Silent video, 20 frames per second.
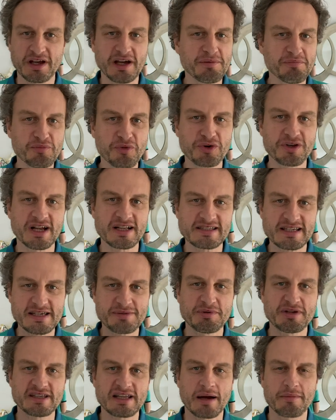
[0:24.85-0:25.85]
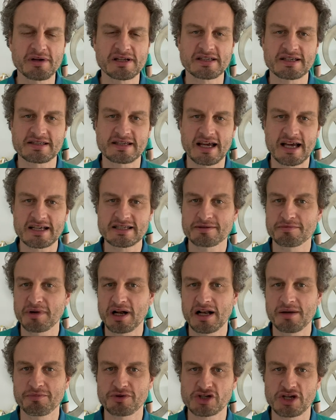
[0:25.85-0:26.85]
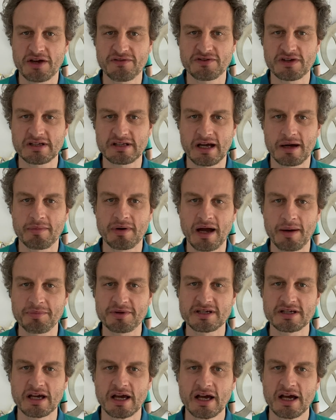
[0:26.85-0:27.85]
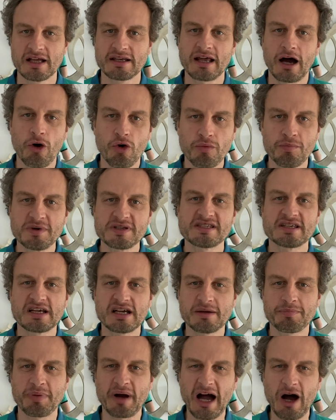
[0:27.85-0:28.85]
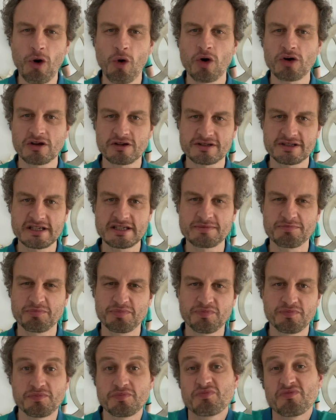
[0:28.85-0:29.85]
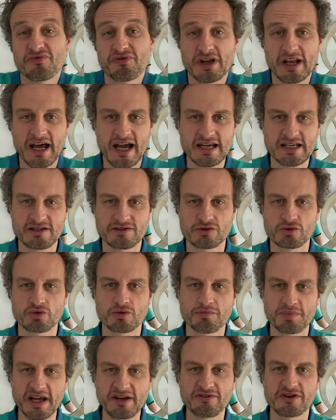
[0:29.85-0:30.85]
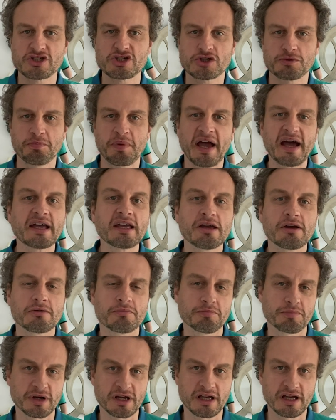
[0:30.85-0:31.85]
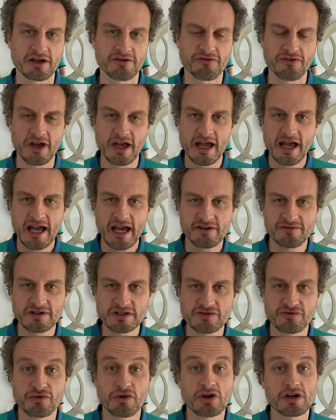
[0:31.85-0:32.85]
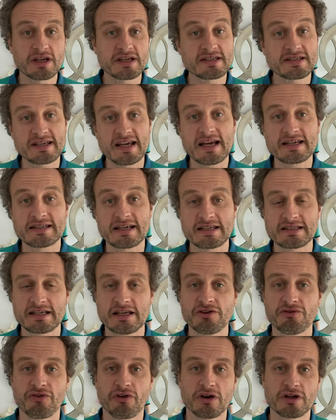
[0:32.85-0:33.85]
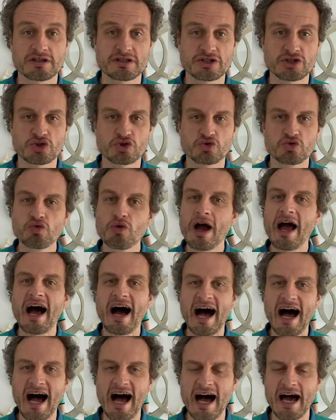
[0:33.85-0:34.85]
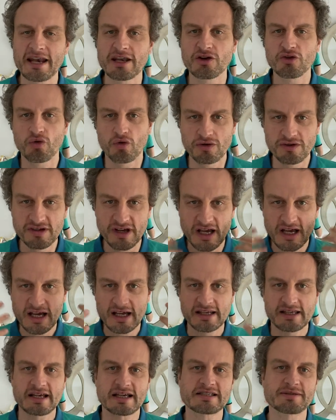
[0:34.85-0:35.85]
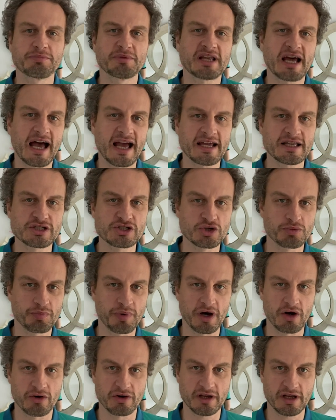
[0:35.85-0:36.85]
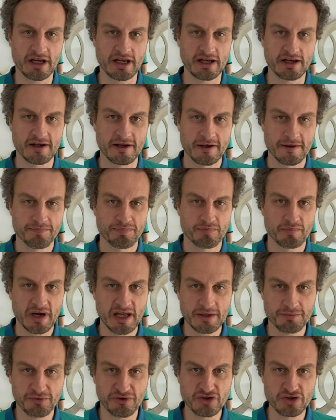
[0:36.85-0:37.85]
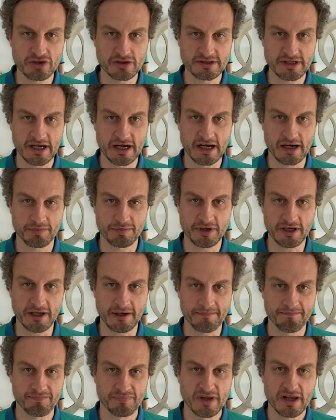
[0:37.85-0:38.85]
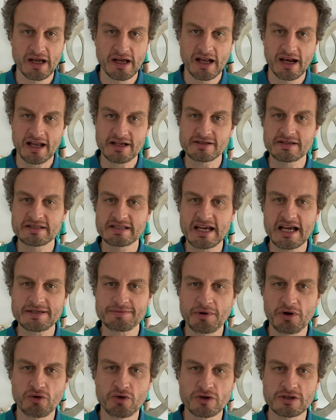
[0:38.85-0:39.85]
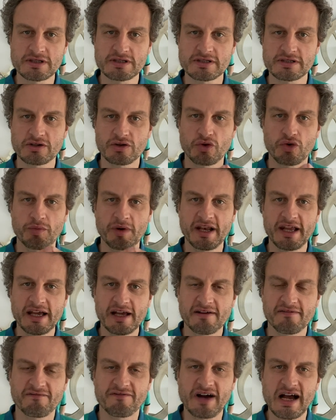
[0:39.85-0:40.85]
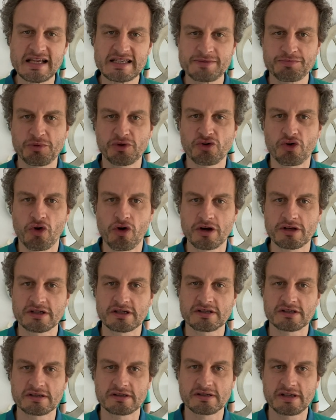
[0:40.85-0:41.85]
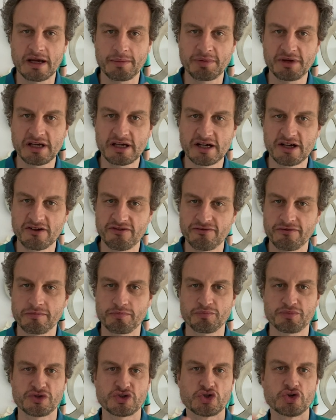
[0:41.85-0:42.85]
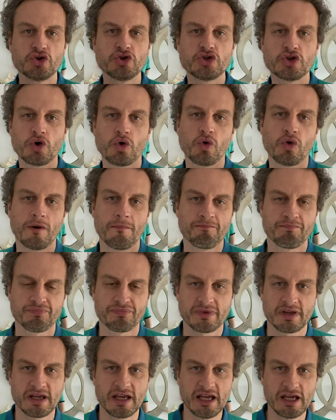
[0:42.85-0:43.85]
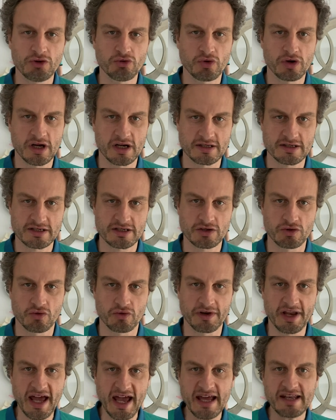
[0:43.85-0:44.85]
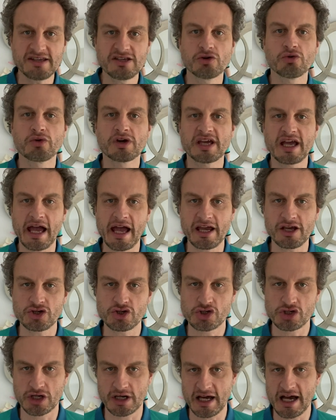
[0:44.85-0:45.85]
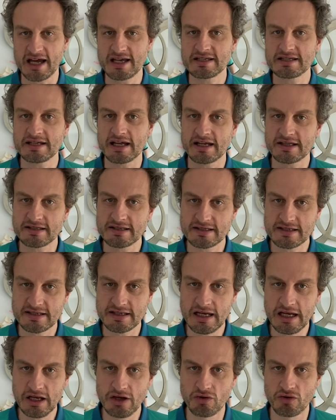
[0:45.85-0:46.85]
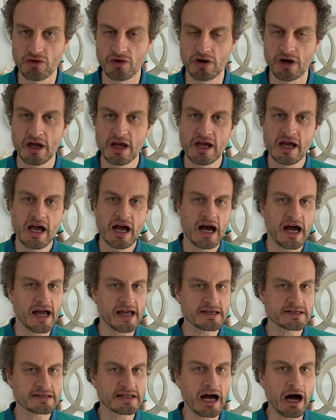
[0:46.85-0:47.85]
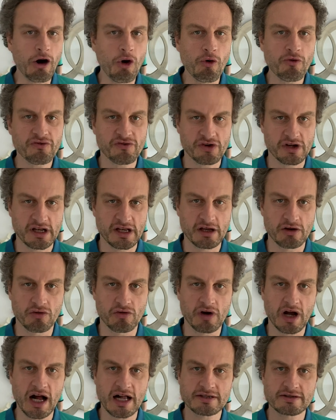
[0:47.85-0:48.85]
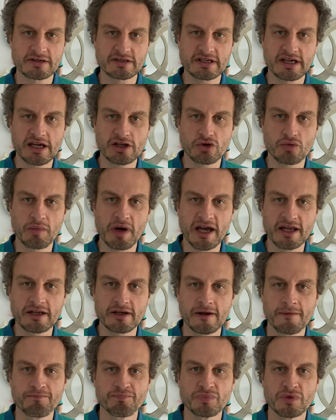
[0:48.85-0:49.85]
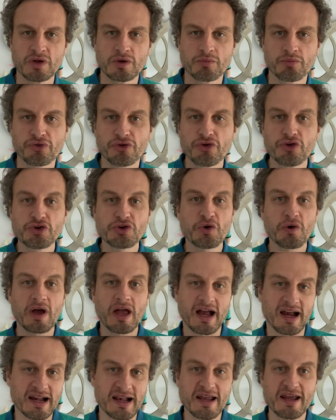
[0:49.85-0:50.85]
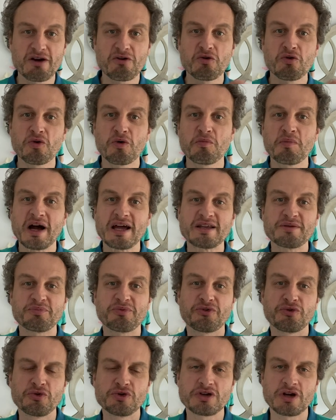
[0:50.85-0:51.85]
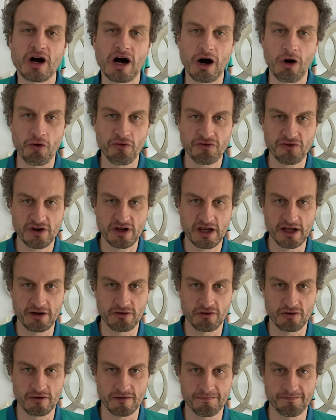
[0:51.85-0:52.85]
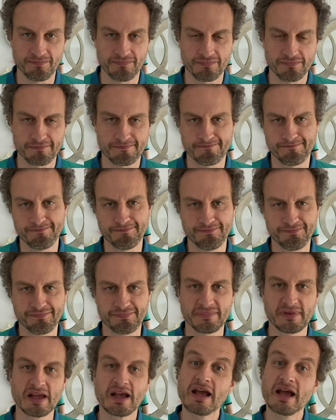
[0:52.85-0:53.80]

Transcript: Ähm, und als ich mich damit das erste Mal beschäftigt habe, habe ich da auch ein bisschen gebraucht, aus diesem vielleicht so etwas sperrigem Begriff etwas wirklich sehr, sehr Sinnvolles zu erahnen und das mit einzubauen in meine Psychotherapie. Lass uns erstmal kurz überlegen, was bedeutet der Begriff Psychoedukation? Education heißt Erziehung, heißt Aufklärung. Also es geht um eine Psychoerklärung, um eine Psychoaufklärung. Hm.